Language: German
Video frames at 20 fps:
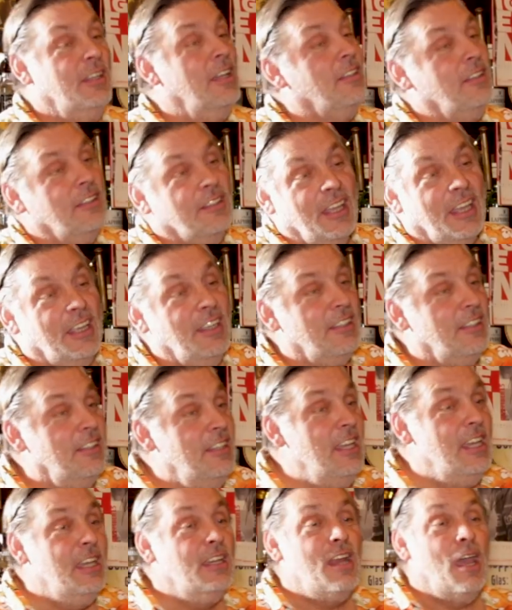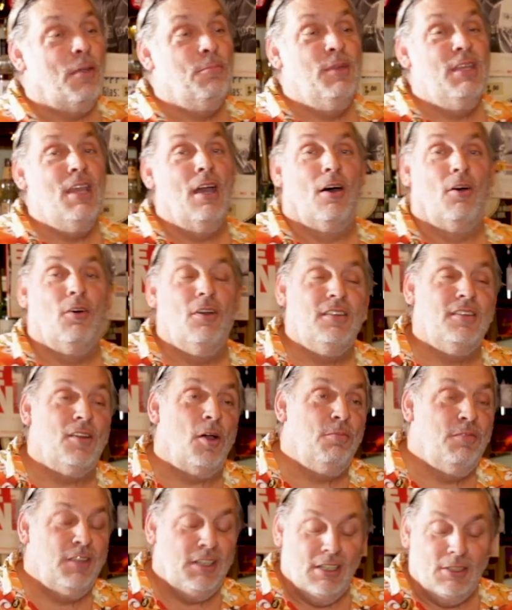ihr trinkt nie in ein Bier aus,
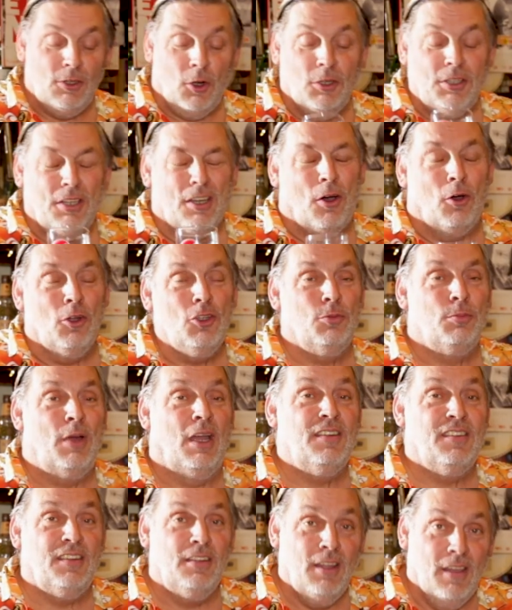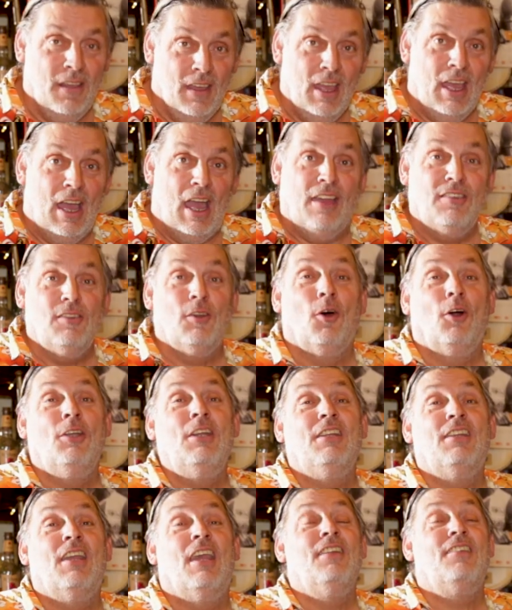ob wir die Leute rausschmeißen. Also
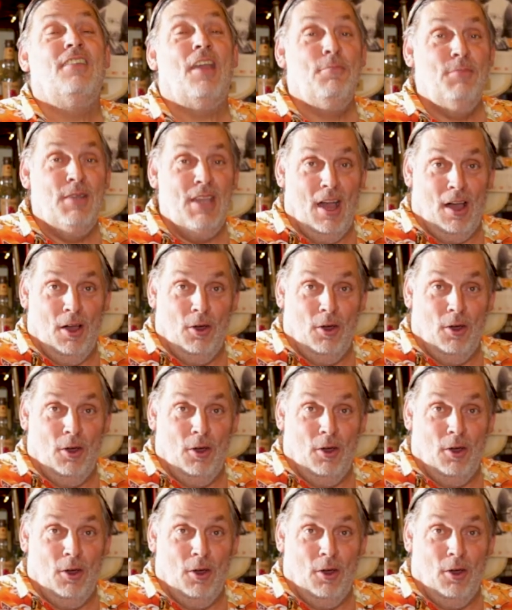Ronny trinkt sein Bier